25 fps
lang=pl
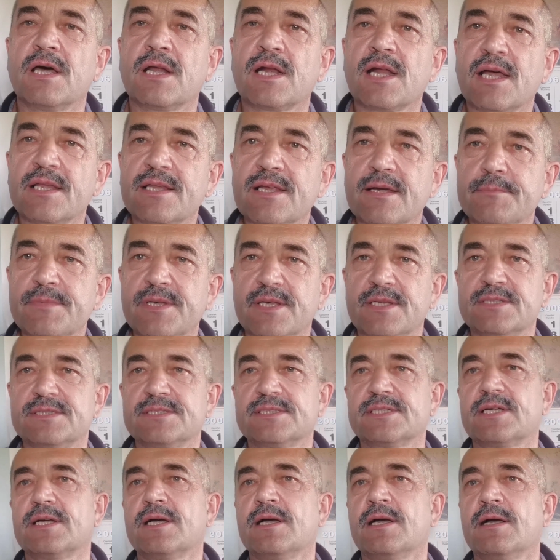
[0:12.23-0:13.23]
Rada
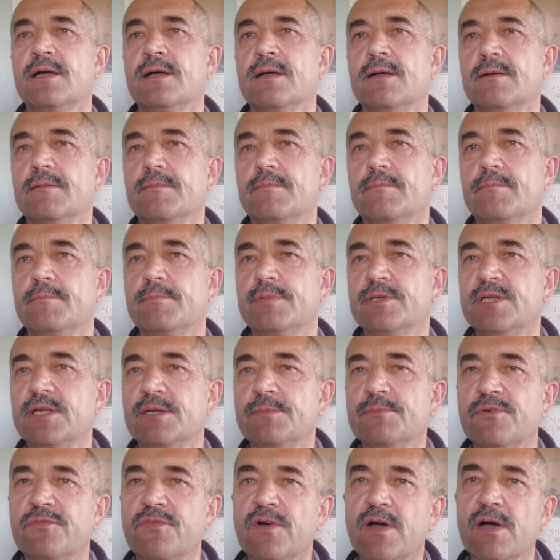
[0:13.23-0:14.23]
Miejska
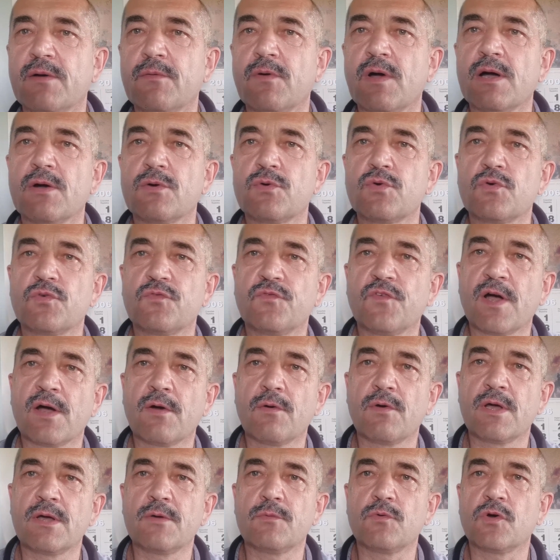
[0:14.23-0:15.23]
podejmowała
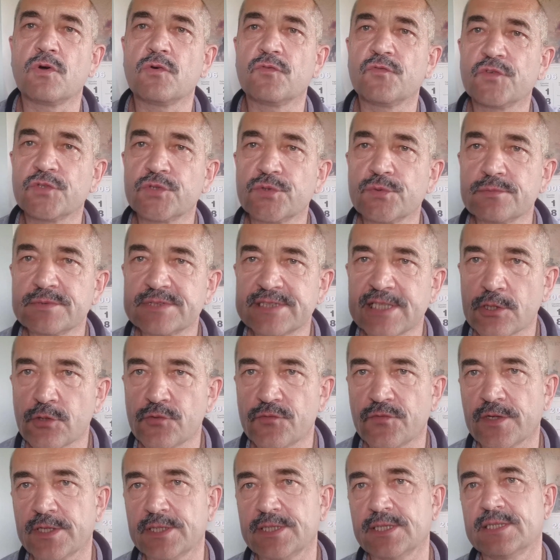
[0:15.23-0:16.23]
uchwałę o wotum
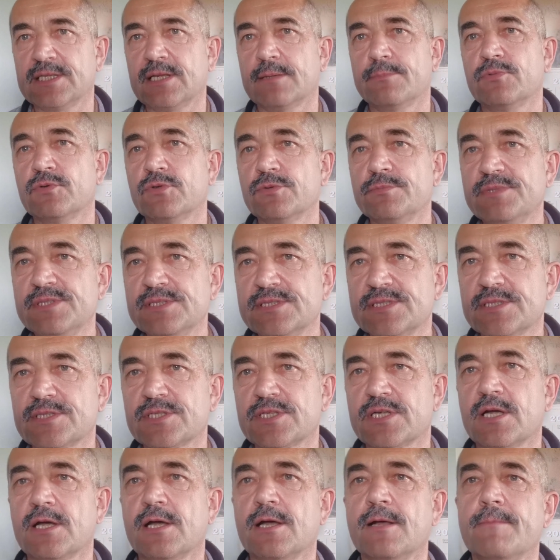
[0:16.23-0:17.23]
zaufania dla
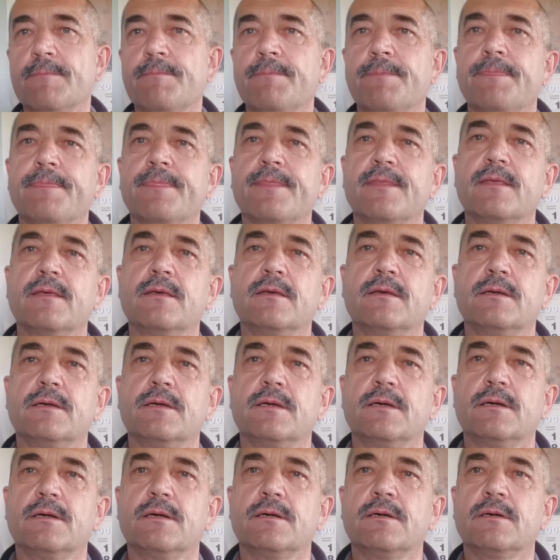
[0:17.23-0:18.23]
burmistrza,
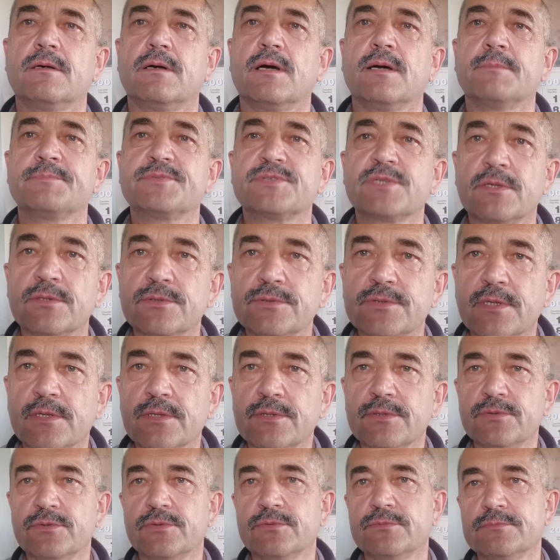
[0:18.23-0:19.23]
o
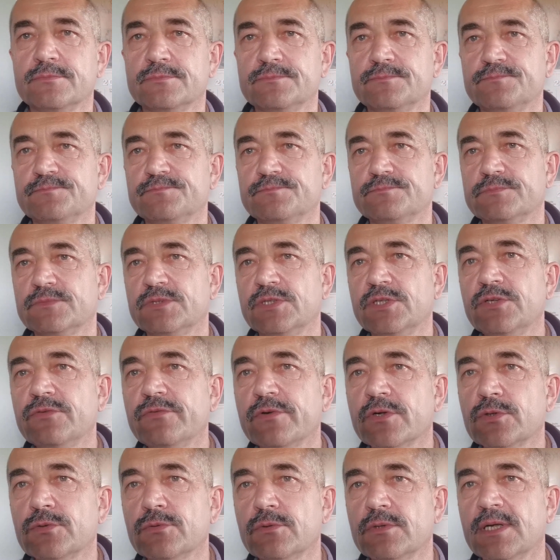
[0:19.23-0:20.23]
absolutorium i
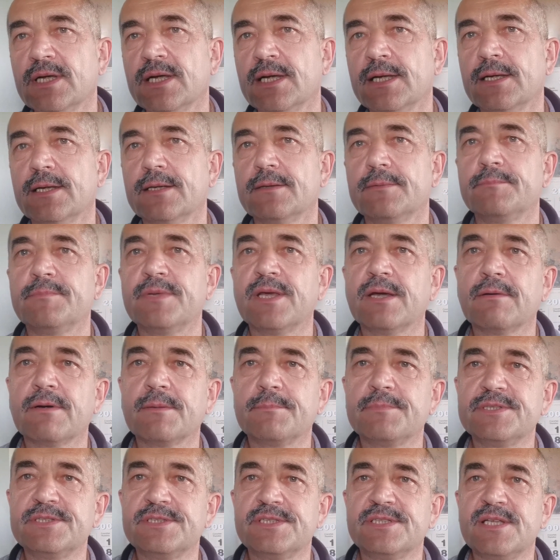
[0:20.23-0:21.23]
w ogóle
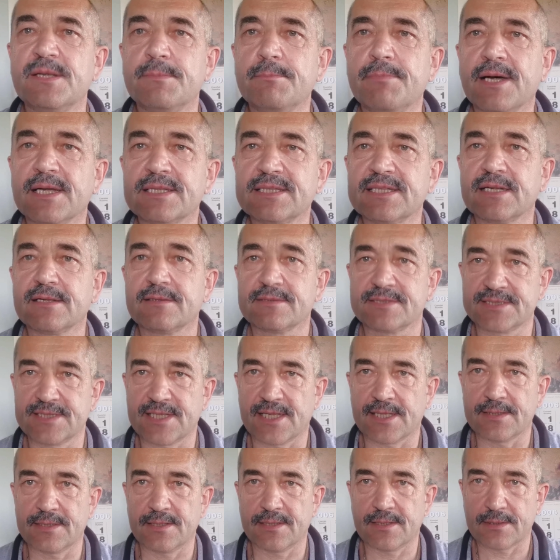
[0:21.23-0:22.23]
miała być debata o
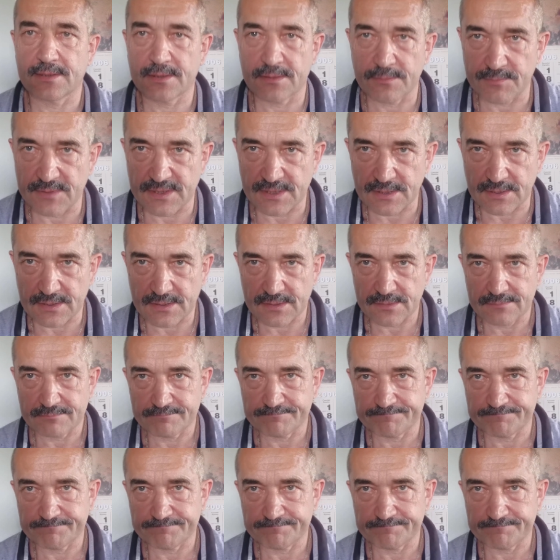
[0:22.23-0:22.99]
stanie gminy.